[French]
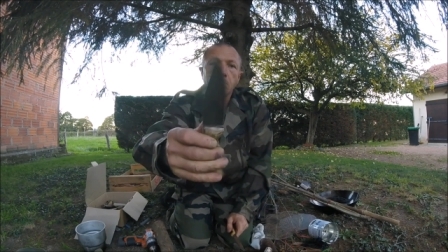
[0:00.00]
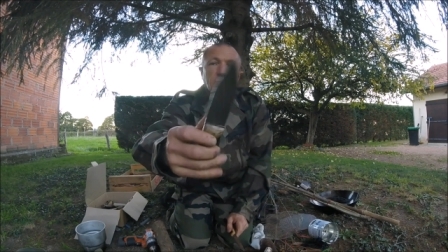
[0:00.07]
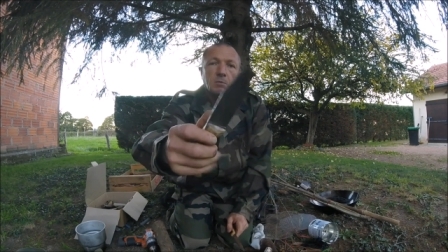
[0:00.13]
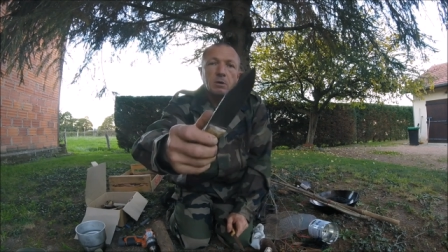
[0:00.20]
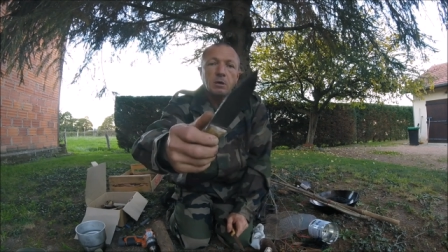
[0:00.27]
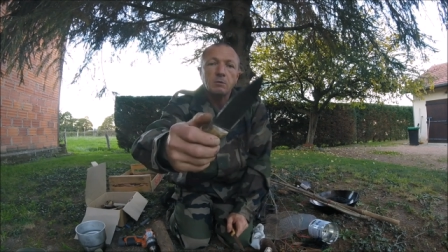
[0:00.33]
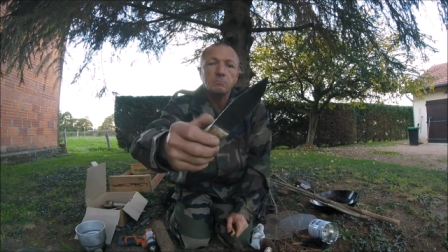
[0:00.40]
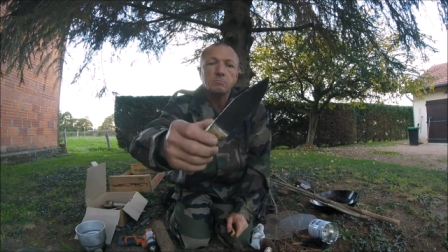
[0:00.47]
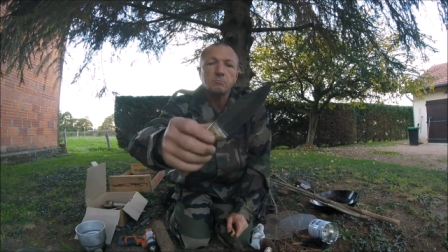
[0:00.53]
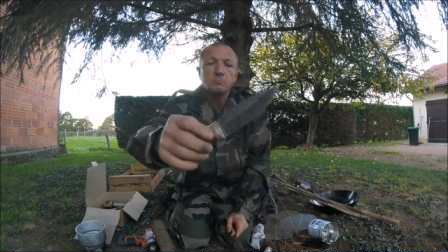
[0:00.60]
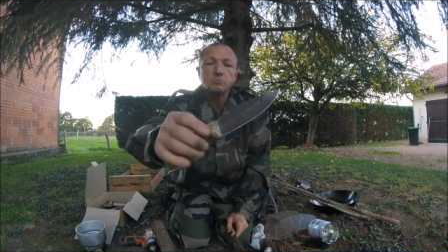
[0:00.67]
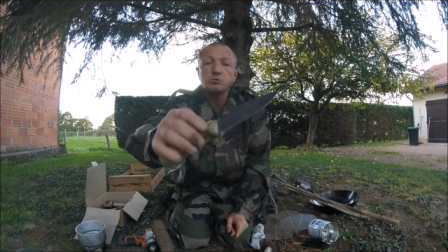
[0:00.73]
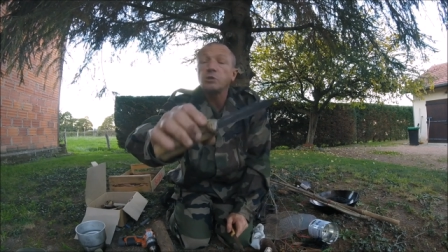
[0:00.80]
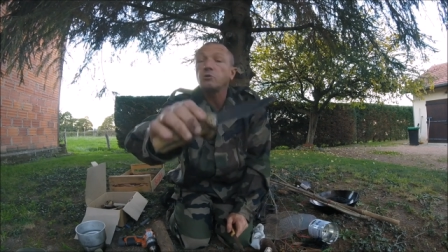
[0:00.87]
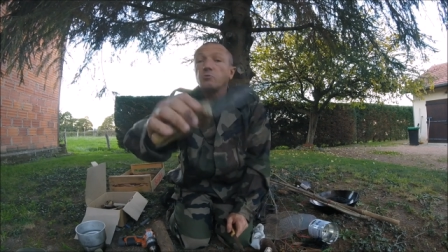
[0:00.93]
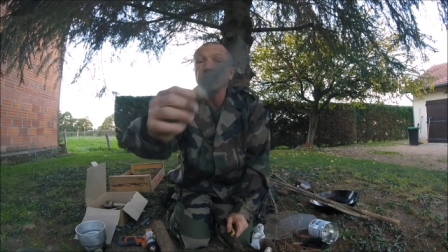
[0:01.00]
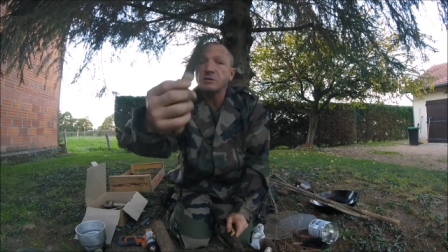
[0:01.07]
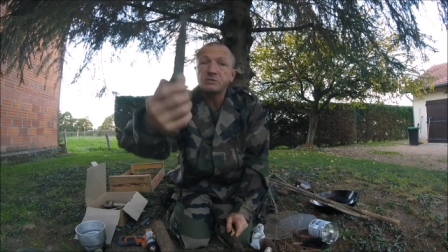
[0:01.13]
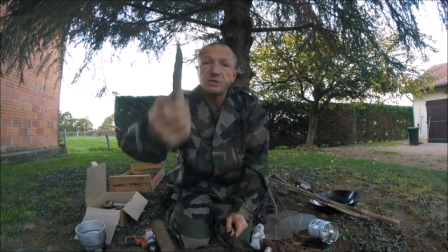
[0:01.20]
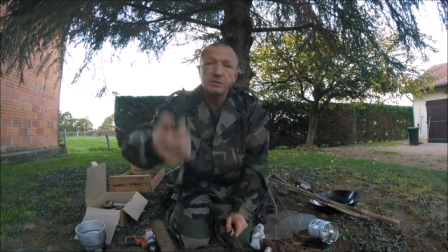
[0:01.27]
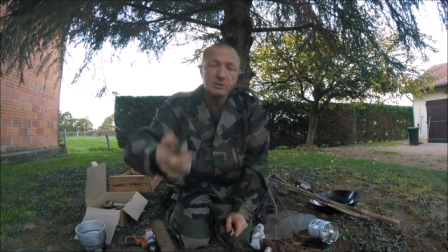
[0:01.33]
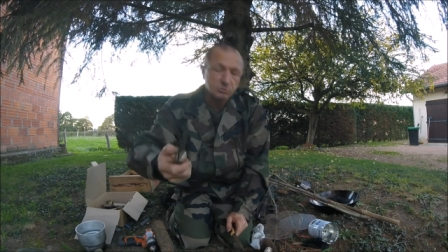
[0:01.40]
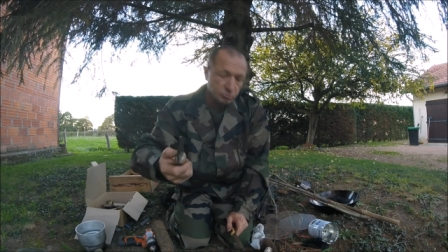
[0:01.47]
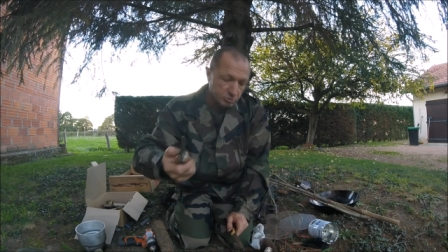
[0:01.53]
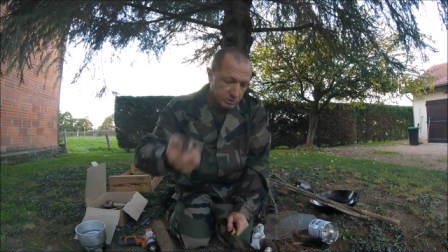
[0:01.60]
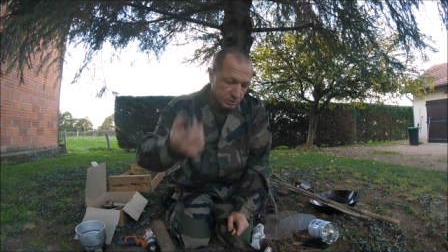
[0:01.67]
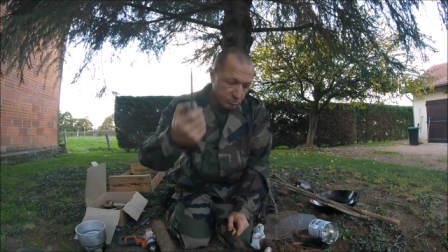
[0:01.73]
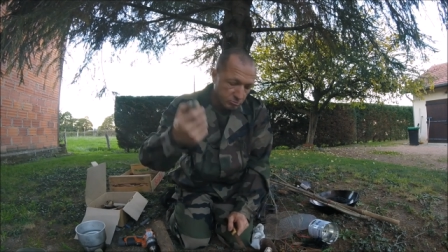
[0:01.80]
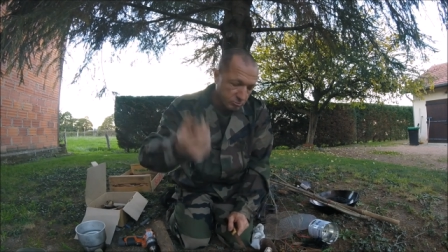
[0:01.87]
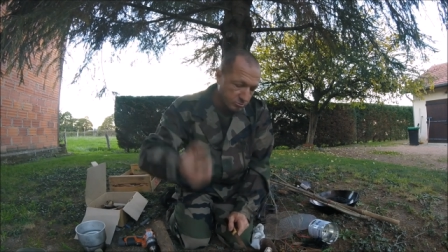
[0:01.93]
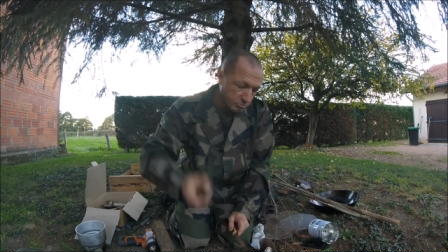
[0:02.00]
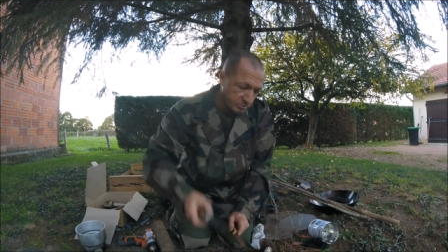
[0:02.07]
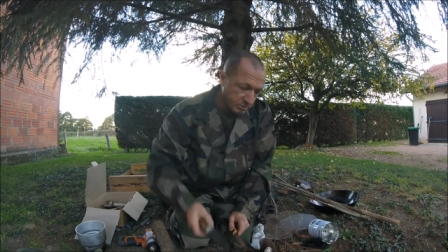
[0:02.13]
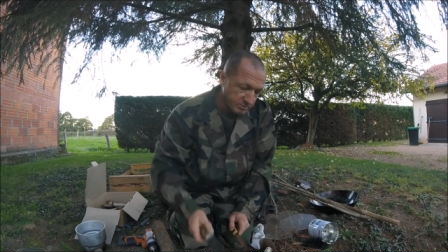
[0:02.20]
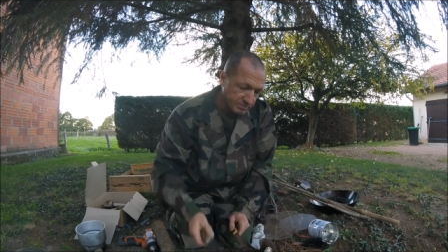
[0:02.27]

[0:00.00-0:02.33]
Voilà. Je les commercialise aussi, donc euh,